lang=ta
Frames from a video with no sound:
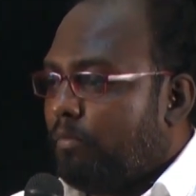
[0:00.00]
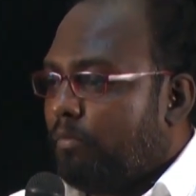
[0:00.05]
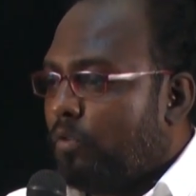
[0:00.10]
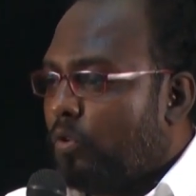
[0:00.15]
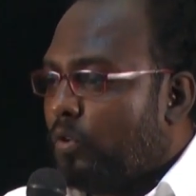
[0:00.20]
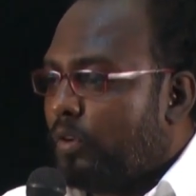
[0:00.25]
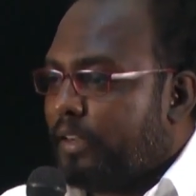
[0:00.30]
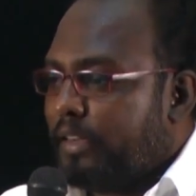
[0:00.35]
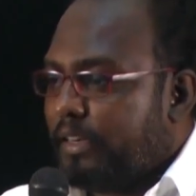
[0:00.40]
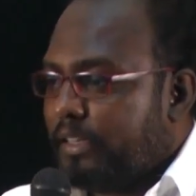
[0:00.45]

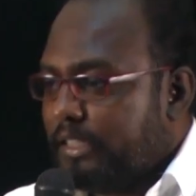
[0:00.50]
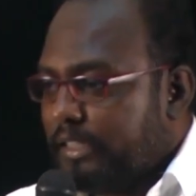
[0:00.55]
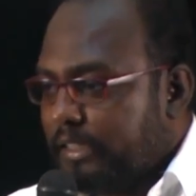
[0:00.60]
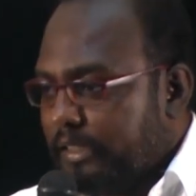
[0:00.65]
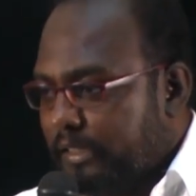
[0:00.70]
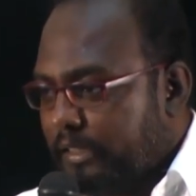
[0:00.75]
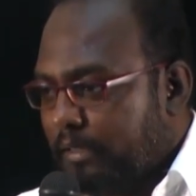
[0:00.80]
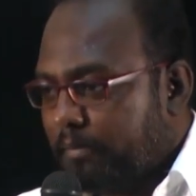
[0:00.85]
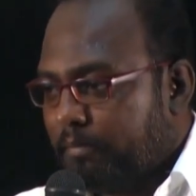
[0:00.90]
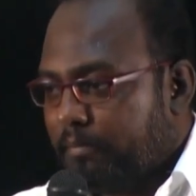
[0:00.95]

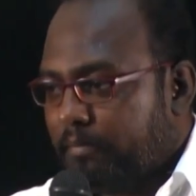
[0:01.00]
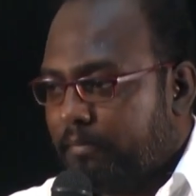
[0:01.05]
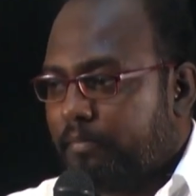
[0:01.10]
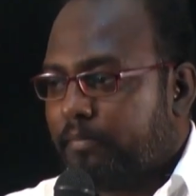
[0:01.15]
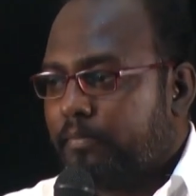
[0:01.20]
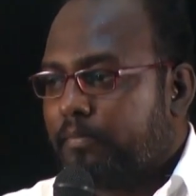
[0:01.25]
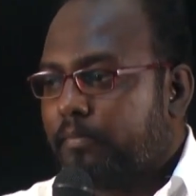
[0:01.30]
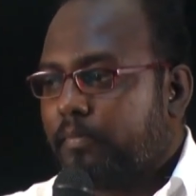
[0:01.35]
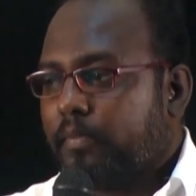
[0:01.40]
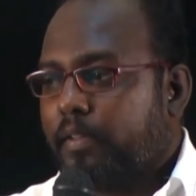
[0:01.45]
மோனர்ஜிசம்
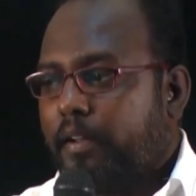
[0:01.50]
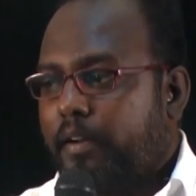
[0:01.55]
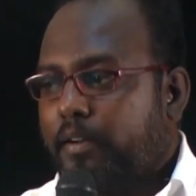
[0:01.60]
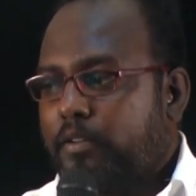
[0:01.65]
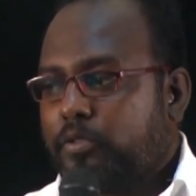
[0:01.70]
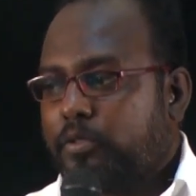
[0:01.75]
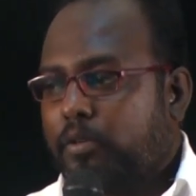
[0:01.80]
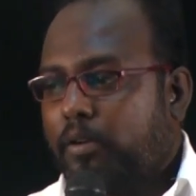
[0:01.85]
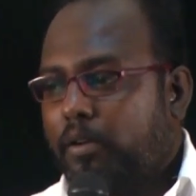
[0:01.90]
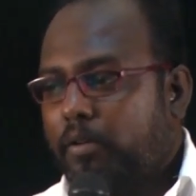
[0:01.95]

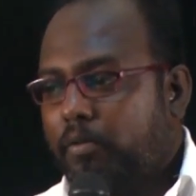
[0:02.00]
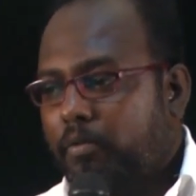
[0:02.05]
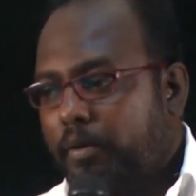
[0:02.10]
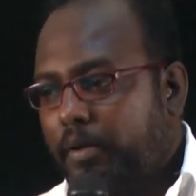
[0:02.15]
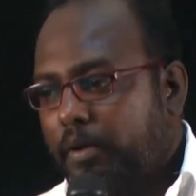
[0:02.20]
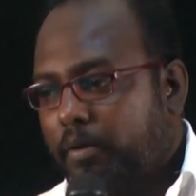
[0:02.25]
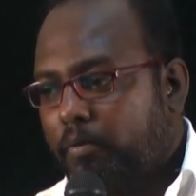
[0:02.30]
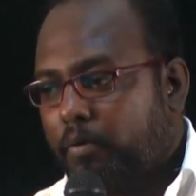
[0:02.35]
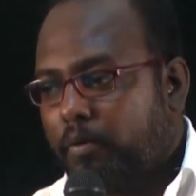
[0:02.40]
என்று சொல்லக்கூடிய